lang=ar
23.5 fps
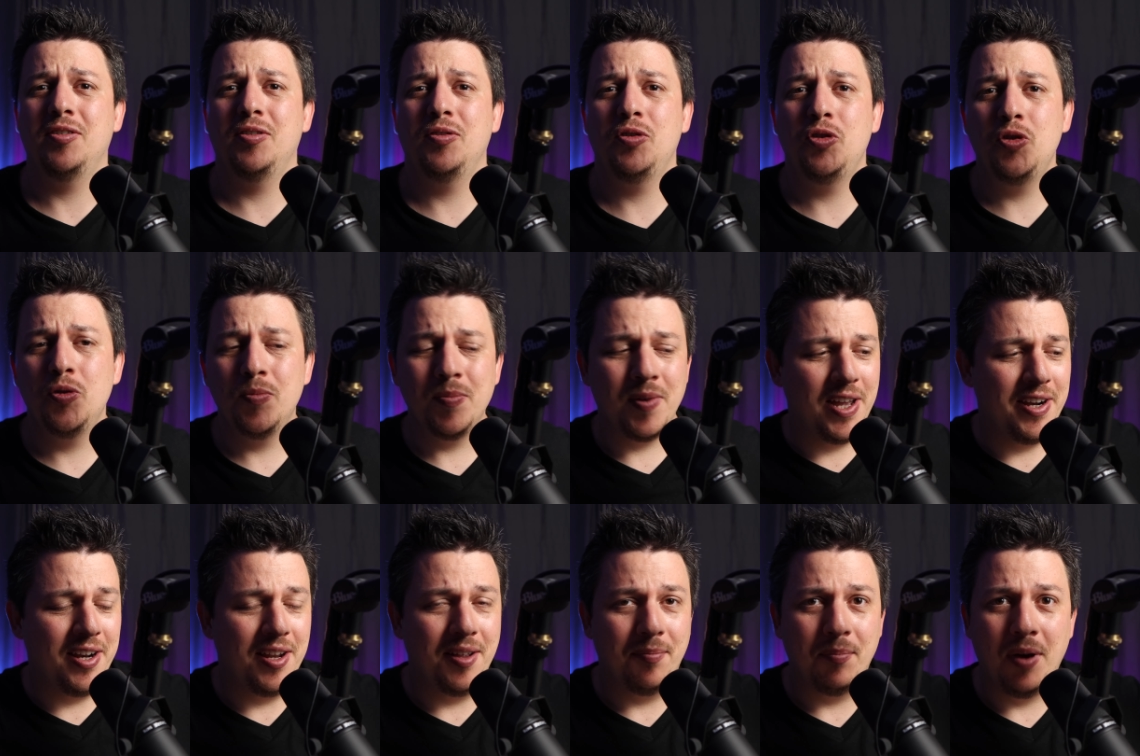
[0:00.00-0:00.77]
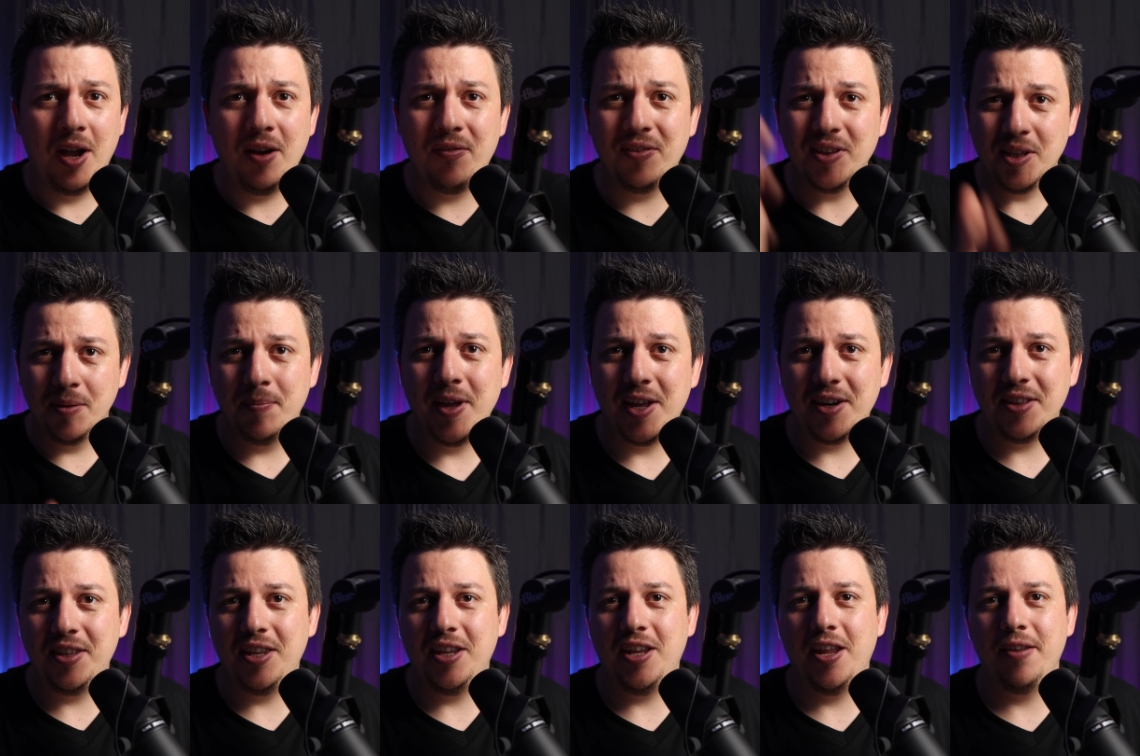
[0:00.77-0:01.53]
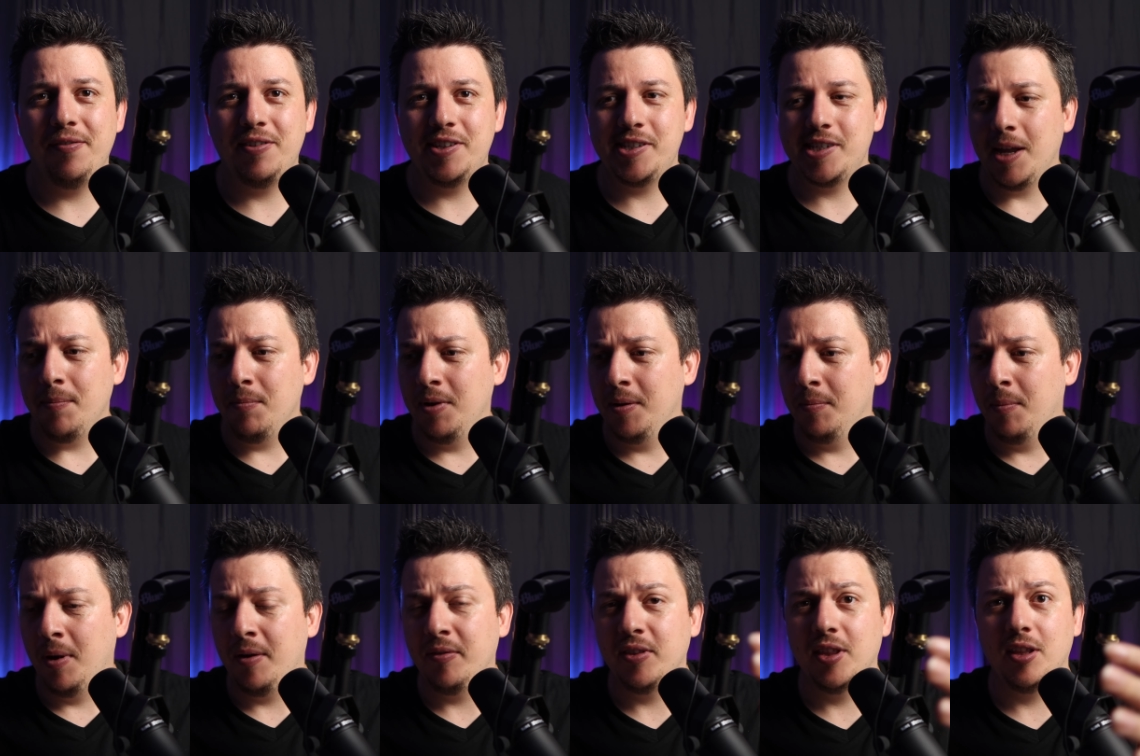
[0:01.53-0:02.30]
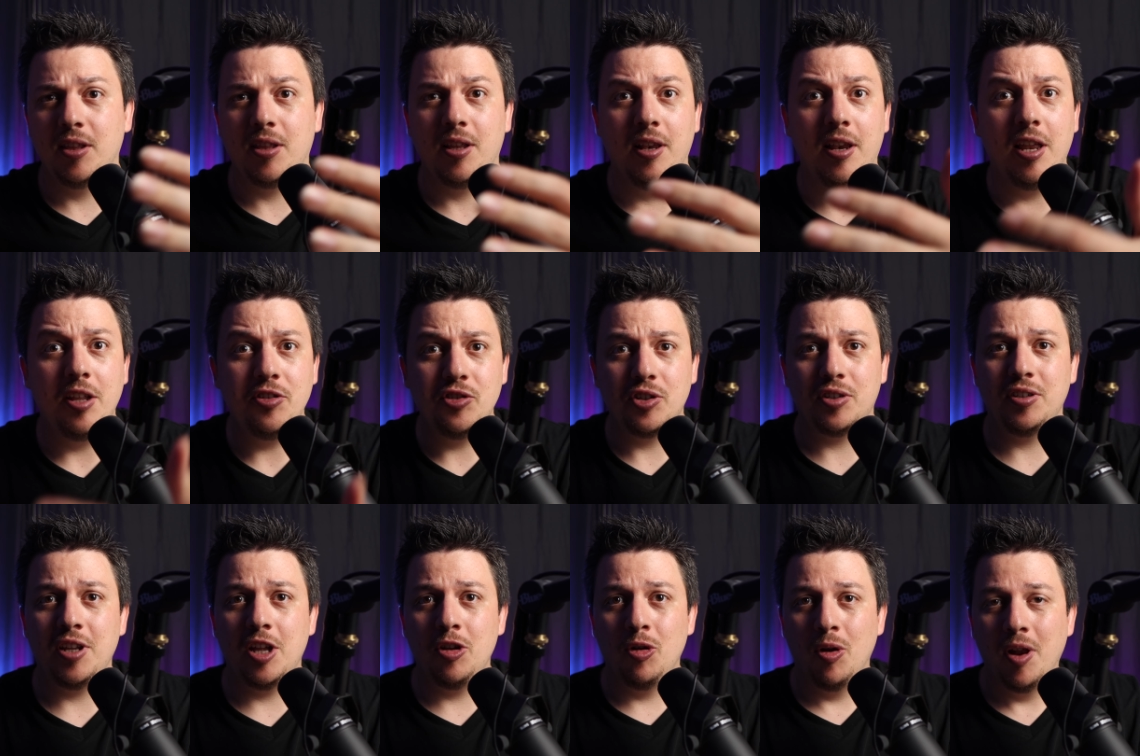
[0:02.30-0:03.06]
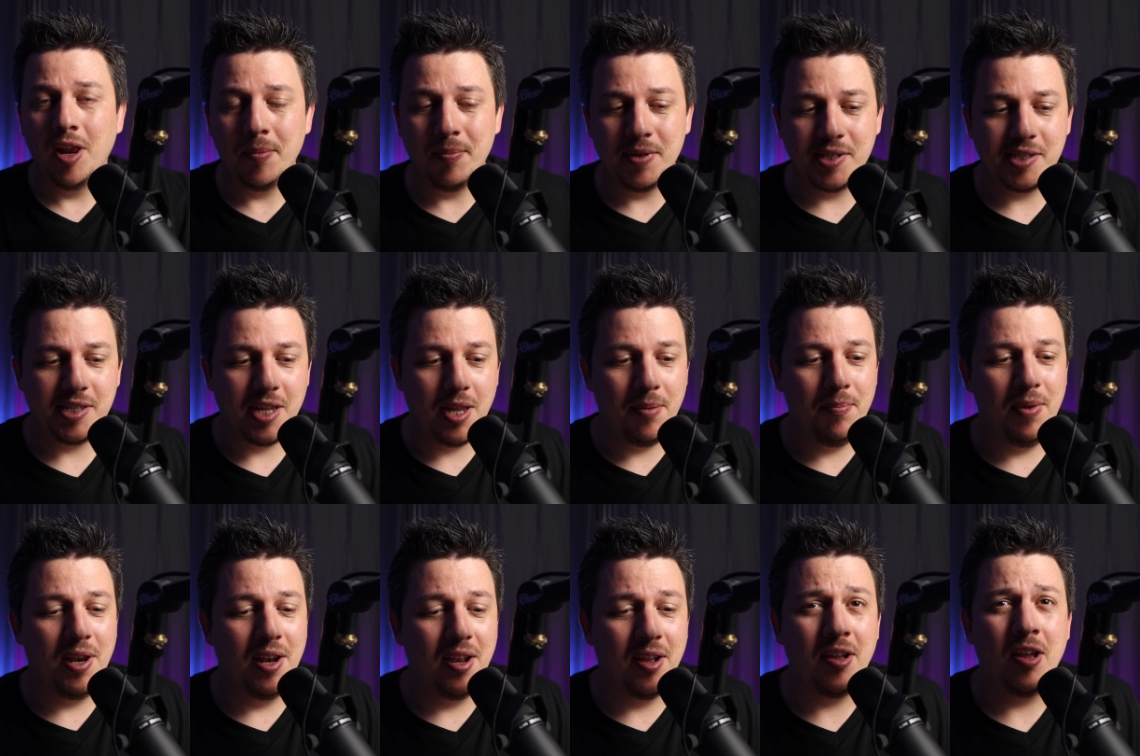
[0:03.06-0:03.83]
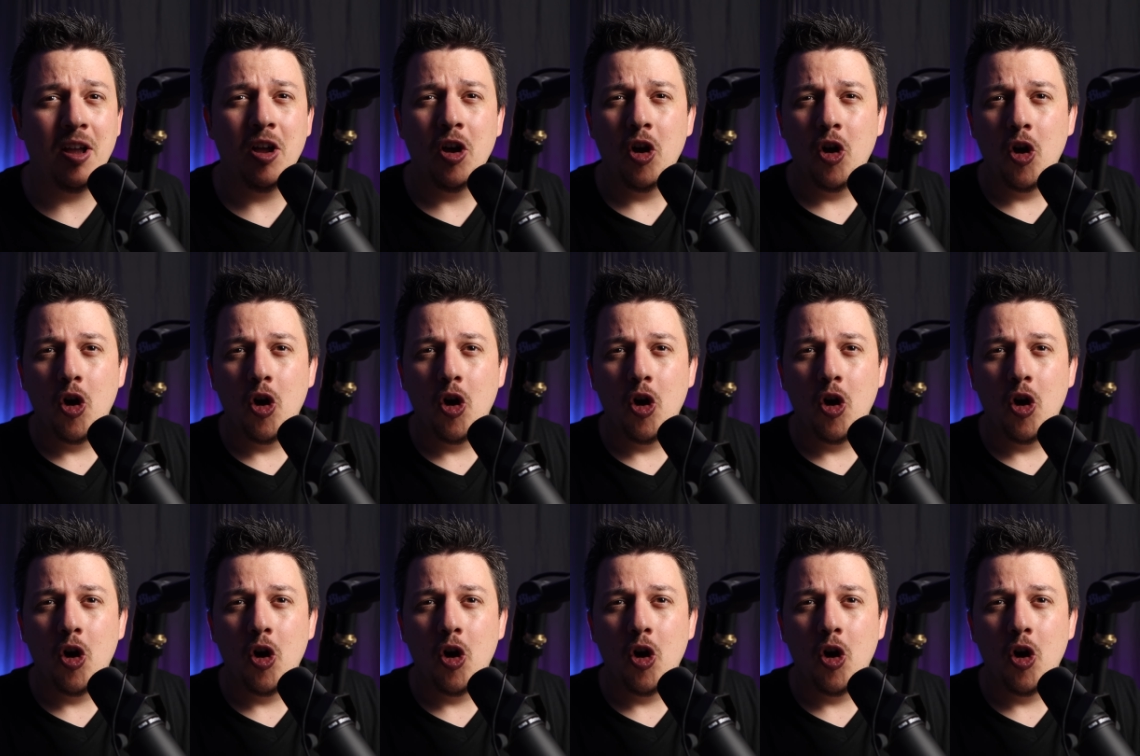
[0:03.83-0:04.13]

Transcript: شو معنى محفظة باردة كيف تستعمل محفظة الليجر نانو أنا بستعملها